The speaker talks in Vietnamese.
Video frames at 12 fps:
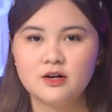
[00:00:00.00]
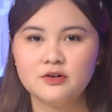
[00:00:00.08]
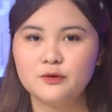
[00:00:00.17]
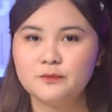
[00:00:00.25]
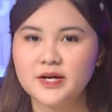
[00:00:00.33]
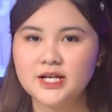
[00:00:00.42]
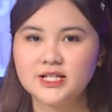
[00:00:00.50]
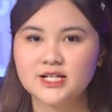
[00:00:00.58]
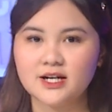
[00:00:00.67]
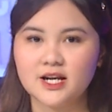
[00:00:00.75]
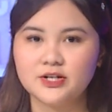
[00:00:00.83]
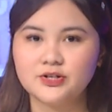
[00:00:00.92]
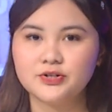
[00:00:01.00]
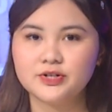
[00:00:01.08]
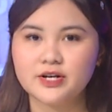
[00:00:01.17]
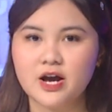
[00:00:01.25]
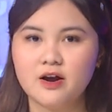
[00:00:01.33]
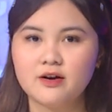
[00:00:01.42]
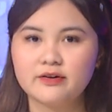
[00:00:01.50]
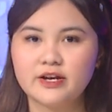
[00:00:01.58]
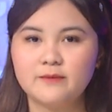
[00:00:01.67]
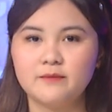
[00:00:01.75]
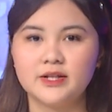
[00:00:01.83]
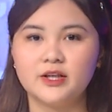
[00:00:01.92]
được biết rằng là trước đó
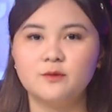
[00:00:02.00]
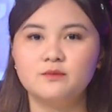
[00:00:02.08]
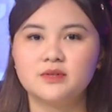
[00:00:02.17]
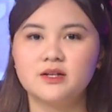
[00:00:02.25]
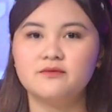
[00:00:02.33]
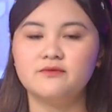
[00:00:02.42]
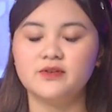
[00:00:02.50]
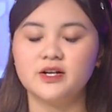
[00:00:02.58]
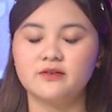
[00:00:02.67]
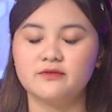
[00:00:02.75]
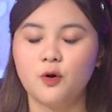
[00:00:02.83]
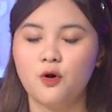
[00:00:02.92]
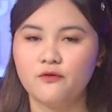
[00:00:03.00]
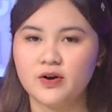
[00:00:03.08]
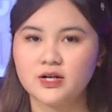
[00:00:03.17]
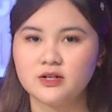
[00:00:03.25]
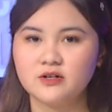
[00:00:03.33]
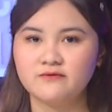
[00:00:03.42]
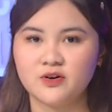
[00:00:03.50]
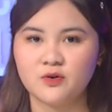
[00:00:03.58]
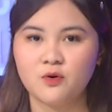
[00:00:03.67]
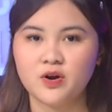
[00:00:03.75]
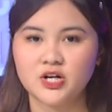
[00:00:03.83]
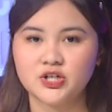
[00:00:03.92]
khi mà thông tin việc Hồ Văn Cường và
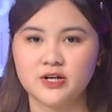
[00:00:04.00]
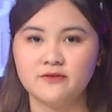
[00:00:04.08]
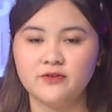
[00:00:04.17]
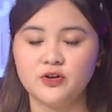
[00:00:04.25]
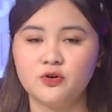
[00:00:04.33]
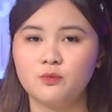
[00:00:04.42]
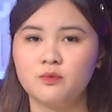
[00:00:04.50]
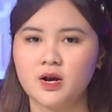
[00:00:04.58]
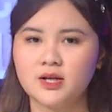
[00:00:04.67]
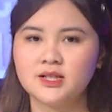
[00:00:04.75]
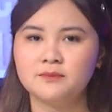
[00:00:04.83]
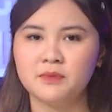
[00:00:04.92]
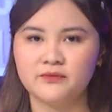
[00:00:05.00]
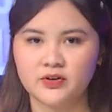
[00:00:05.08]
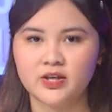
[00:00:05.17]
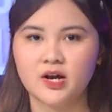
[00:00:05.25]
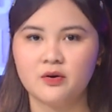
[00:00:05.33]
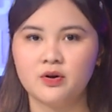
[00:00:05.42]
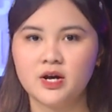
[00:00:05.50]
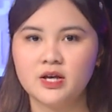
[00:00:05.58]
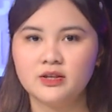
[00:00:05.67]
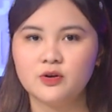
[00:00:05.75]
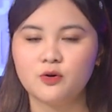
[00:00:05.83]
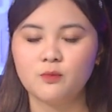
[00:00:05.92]
cố ca sĩ Phi Nhung có xích mích với nhau
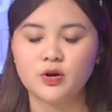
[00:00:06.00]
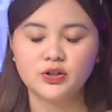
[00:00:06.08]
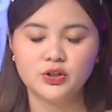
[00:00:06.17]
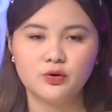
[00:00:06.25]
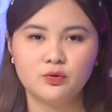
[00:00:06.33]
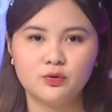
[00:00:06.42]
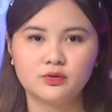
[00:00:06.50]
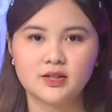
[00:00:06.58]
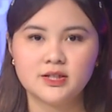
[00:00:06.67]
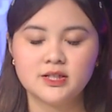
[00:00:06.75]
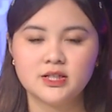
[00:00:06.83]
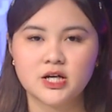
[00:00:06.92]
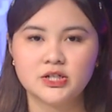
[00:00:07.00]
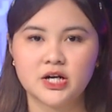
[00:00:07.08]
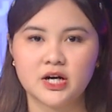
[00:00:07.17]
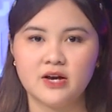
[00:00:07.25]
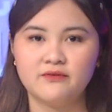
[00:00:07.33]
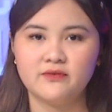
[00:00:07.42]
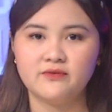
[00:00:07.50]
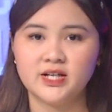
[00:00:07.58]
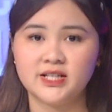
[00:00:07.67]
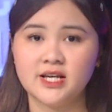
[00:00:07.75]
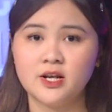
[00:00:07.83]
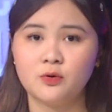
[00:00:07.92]
thì cũng có nhiều luồng tin cho rằng là về
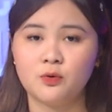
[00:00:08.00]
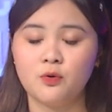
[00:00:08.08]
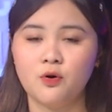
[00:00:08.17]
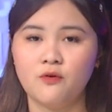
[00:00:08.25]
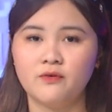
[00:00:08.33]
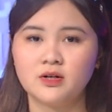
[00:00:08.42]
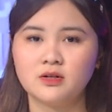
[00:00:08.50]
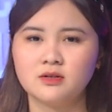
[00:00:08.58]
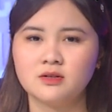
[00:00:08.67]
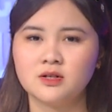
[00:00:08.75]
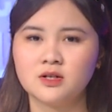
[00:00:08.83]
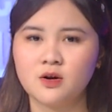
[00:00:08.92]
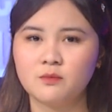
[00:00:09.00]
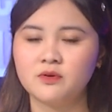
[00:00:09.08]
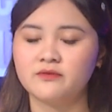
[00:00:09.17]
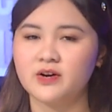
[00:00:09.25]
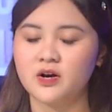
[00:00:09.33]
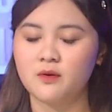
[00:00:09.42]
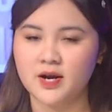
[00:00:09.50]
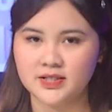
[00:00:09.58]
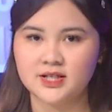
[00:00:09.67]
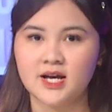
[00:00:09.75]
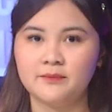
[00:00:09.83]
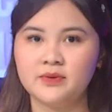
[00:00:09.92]
việc gia đình của Hồ Văn Cường không được văn hóa
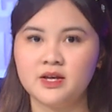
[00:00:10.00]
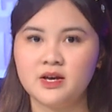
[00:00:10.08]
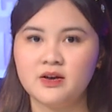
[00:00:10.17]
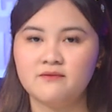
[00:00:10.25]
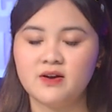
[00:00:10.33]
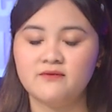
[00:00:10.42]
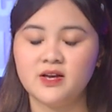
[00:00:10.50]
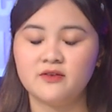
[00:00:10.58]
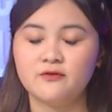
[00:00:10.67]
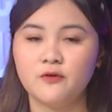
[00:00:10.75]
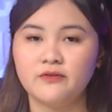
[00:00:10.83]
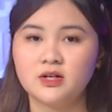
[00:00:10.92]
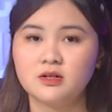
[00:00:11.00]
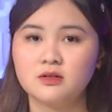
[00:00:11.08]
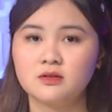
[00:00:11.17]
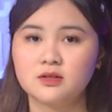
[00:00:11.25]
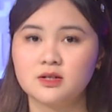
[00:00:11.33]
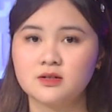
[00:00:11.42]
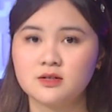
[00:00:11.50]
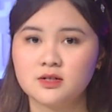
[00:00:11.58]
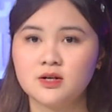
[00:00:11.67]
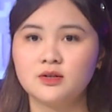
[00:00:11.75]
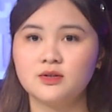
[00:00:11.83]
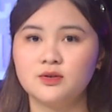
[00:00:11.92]
cho lắm, về việc Hồ Văn Cường từng
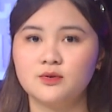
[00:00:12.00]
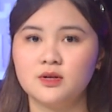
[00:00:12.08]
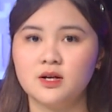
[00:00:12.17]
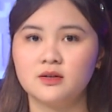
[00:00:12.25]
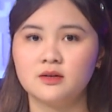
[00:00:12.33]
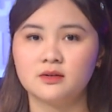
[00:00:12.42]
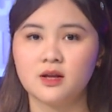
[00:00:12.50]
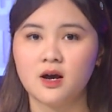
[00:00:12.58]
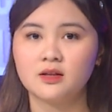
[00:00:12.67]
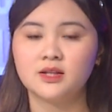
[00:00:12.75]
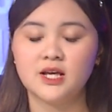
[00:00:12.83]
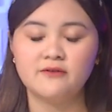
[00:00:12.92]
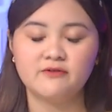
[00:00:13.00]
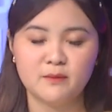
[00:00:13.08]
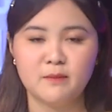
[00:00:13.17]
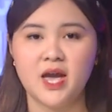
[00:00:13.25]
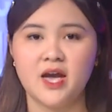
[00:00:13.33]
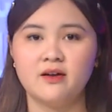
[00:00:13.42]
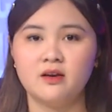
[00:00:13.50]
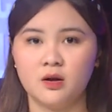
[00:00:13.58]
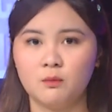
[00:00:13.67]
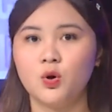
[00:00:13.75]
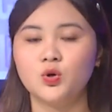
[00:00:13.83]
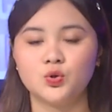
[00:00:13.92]
rất nhiều lần to tiếng với mẹ
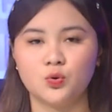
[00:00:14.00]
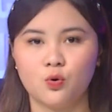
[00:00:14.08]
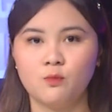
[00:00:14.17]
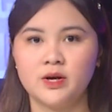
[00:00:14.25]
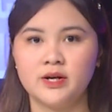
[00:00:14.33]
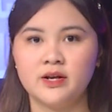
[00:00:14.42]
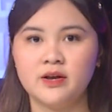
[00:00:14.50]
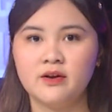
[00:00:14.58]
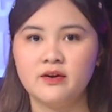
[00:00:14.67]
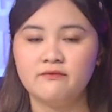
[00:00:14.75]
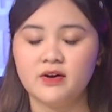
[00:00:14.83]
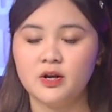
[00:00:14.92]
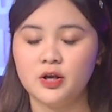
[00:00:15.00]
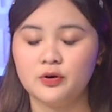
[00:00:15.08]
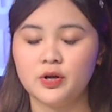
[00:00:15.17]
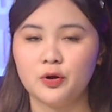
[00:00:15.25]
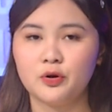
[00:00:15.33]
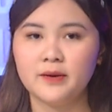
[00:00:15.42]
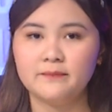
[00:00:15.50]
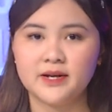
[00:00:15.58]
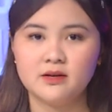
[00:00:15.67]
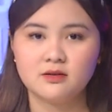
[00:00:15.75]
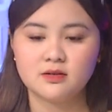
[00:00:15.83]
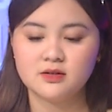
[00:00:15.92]
lẫn bố ruột của mình và liệu đoạn clip
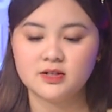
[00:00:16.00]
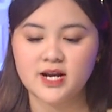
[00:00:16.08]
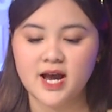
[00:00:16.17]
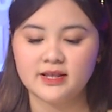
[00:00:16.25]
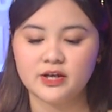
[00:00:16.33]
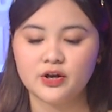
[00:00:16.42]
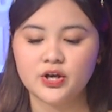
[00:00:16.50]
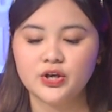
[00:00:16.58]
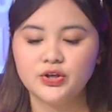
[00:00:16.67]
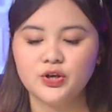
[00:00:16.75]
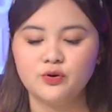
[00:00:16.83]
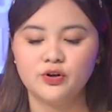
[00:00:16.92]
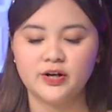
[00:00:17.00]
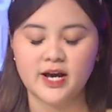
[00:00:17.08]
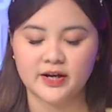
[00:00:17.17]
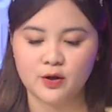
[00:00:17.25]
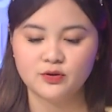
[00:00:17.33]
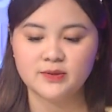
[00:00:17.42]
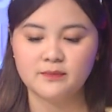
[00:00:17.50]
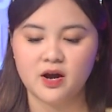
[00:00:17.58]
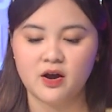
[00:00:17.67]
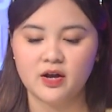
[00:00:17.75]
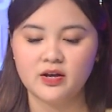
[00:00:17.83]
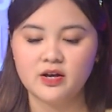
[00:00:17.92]
này được đưa ra thì khiến nhiều người đặt dấu chấm
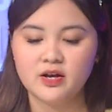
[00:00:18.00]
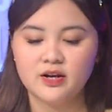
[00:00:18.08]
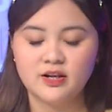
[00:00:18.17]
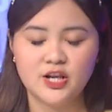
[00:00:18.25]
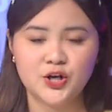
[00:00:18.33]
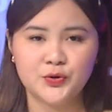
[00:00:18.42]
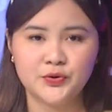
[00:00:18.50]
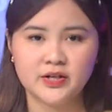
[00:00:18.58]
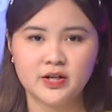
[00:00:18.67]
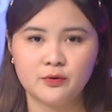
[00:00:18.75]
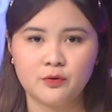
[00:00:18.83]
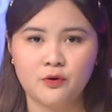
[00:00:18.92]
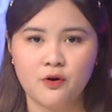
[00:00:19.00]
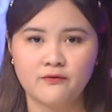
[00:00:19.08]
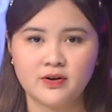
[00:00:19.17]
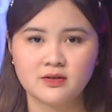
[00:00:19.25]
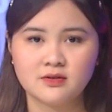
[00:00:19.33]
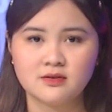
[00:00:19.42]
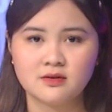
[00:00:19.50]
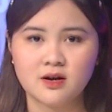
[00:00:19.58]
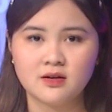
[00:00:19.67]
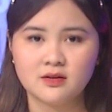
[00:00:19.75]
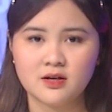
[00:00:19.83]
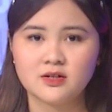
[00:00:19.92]
hỏi liệu gia đình của Hồ Văn Cường
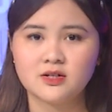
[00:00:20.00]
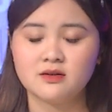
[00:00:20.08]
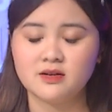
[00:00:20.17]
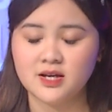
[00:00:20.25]
có thật sự